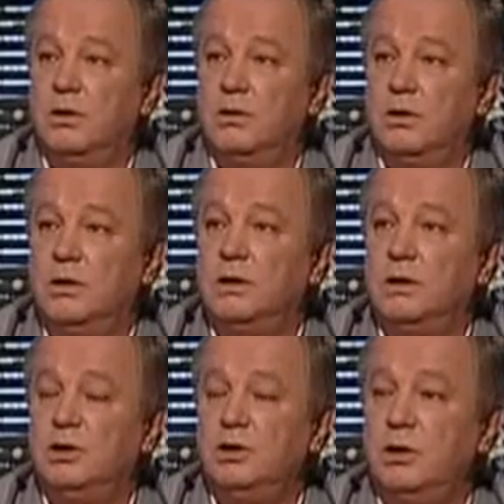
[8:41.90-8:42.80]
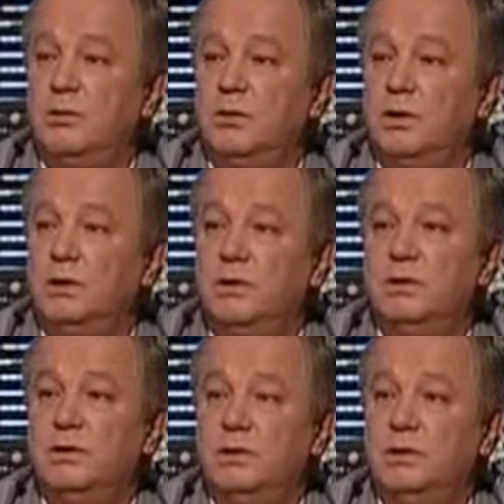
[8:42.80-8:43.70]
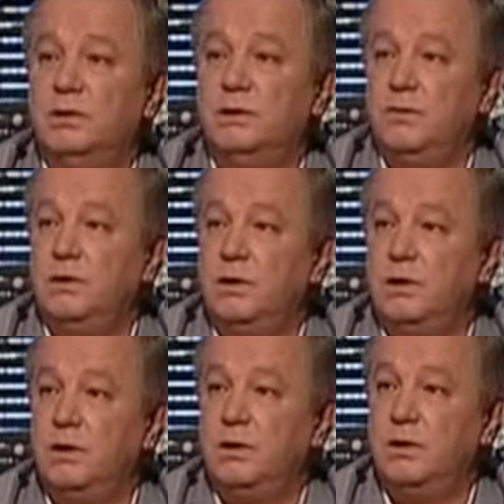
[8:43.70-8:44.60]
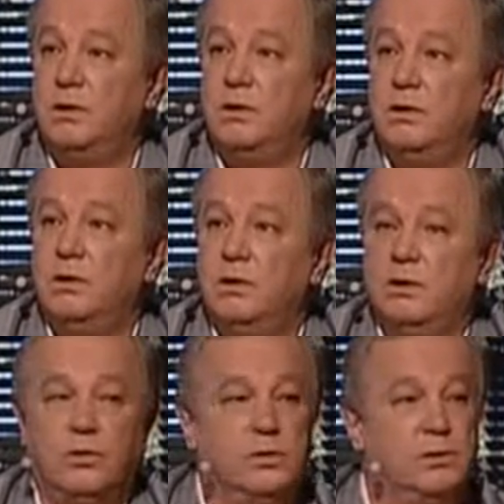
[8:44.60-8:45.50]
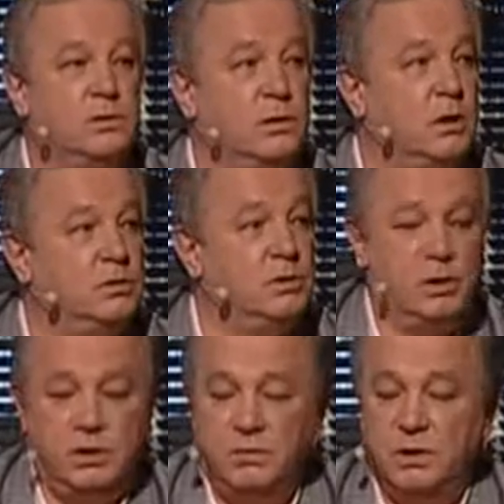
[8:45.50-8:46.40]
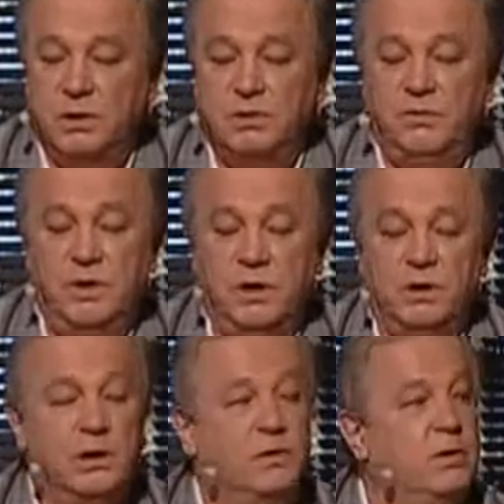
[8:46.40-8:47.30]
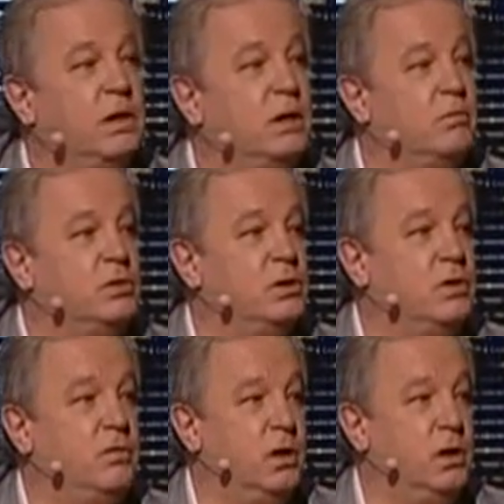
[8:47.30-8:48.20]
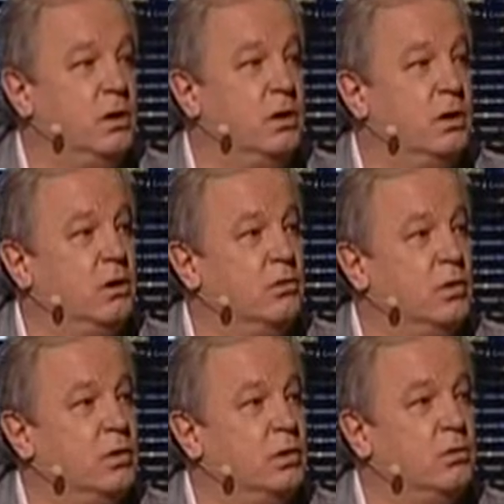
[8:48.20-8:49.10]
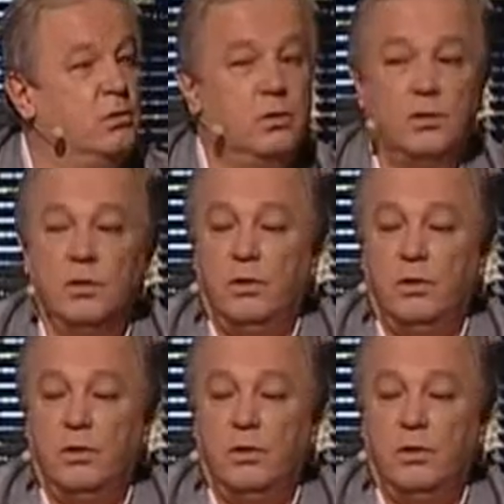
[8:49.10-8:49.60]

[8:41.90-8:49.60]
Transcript: то эта сдача признается недействительной. То есть колода, очевидно, дефектная, две дамы червей, поэтому